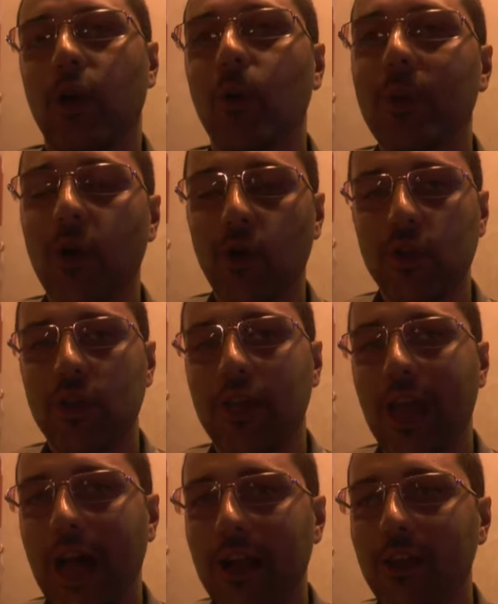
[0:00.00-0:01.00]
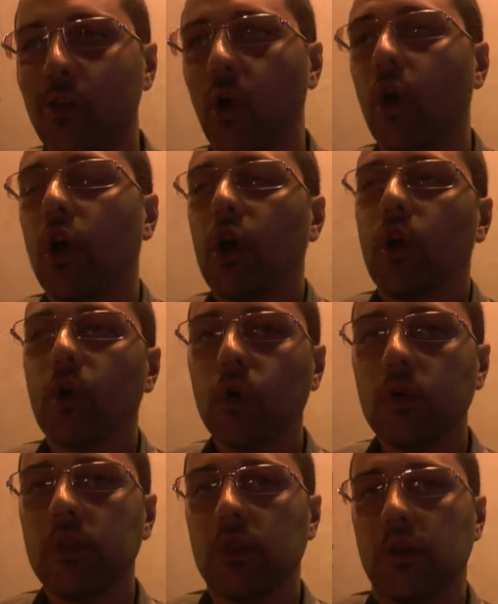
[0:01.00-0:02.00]
come ogni anno
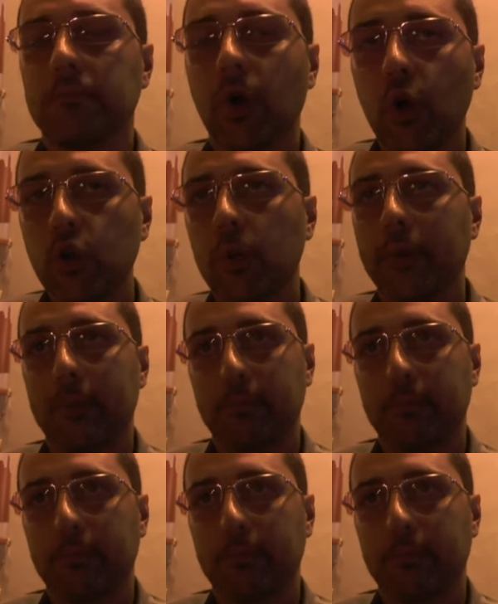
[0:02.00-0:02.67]
un modo per